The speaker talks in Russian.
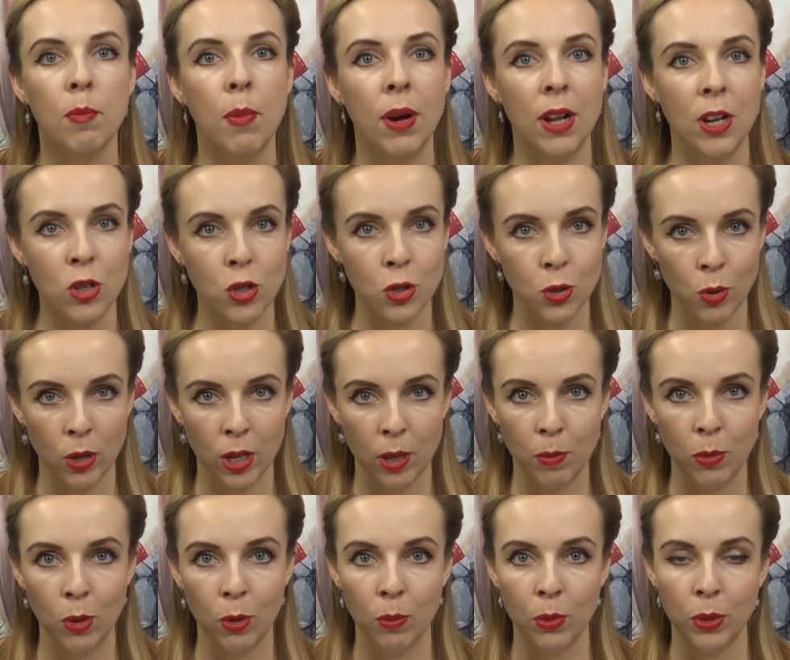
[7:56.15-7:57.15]
большой
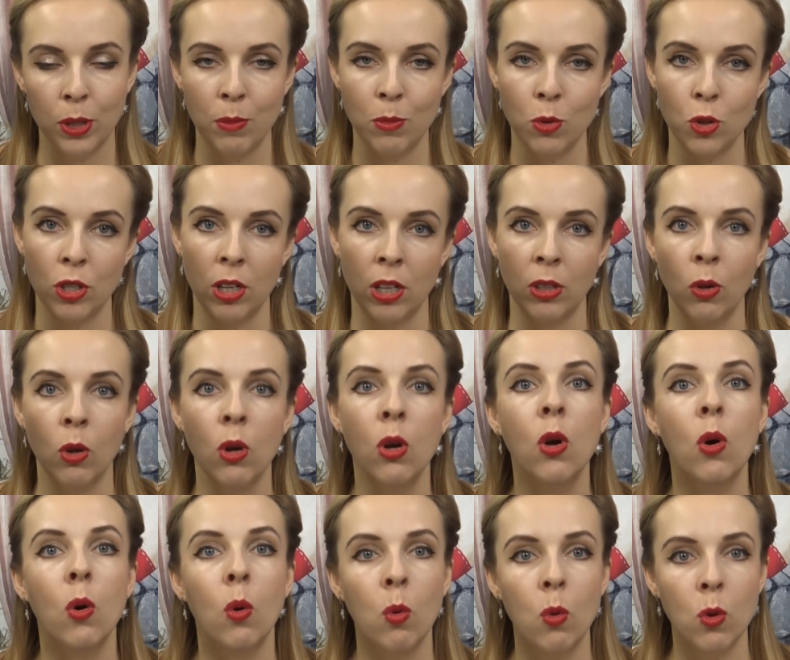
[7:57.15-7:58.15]
объем, потому что оно
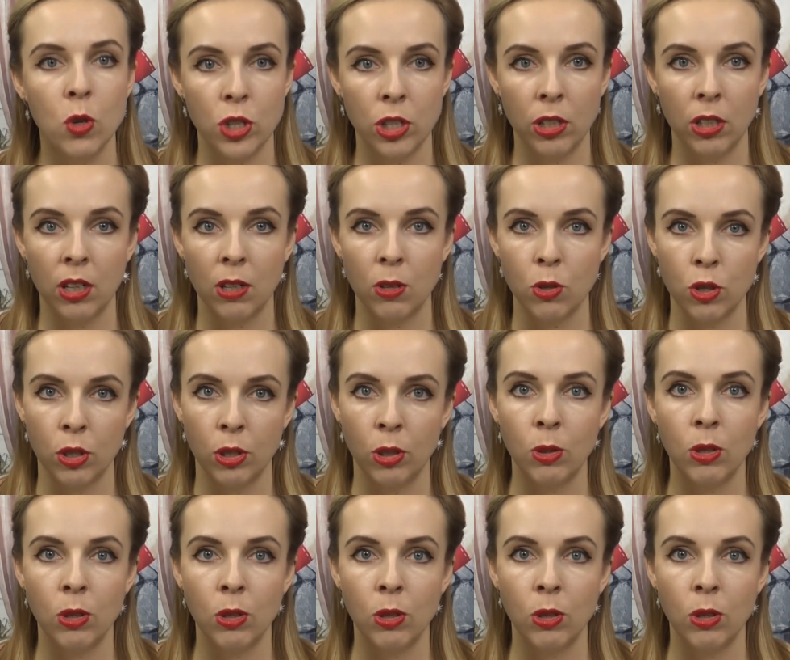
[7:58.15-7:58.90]
очень хорошее,